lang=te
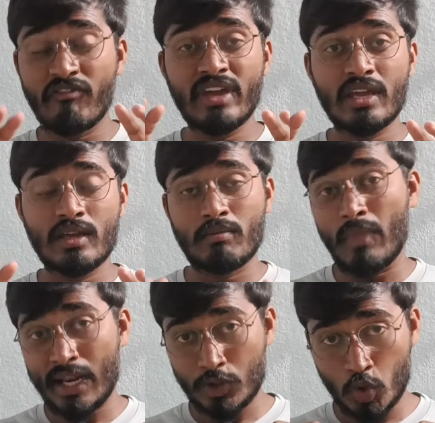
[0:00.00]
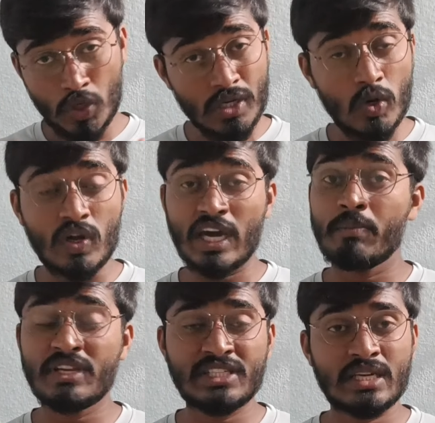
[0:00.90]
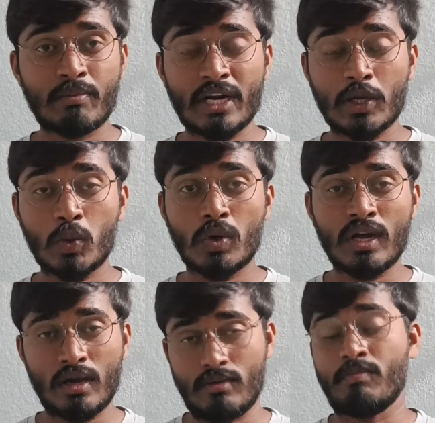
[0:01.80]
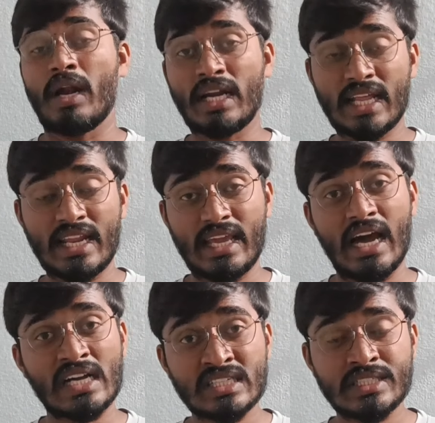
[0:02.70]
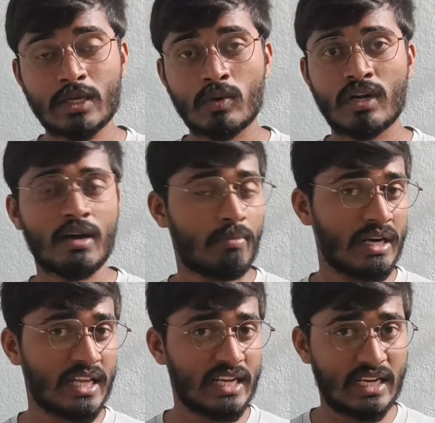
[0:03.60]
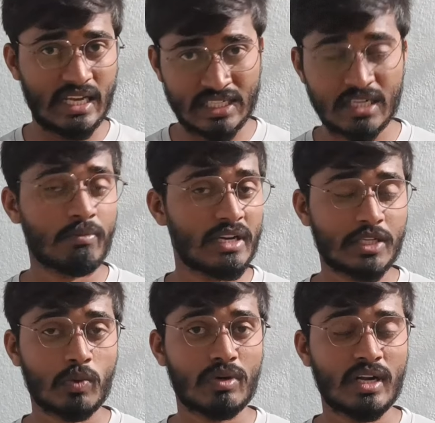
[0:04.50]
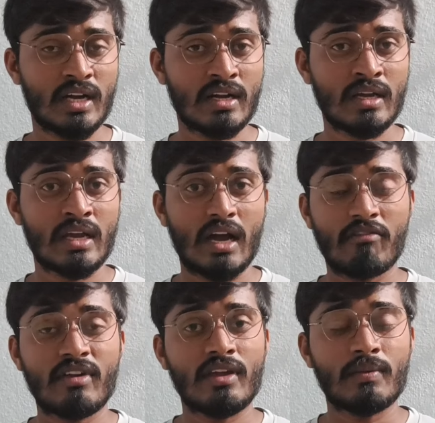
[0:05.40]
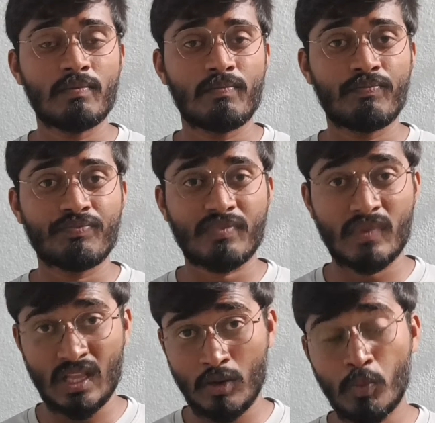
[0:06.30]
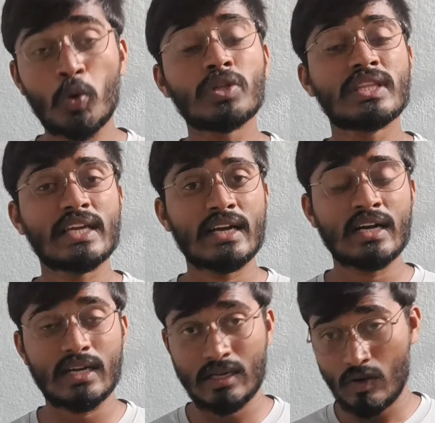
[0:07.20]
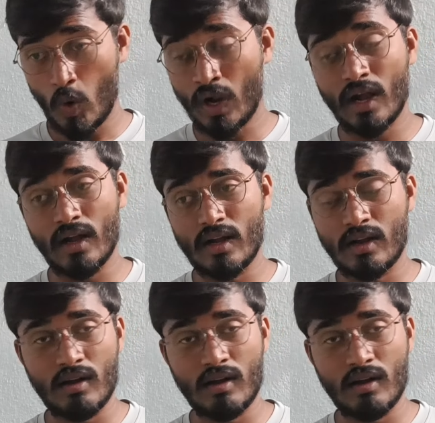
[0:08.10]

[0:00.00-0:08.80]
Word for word: అవి మన తోటలో కనిపించినప్పటికి కూడా పంటని ఆశించకుండా పంటని నష్టపరచకుండా అవి పూర్తిగా ఒక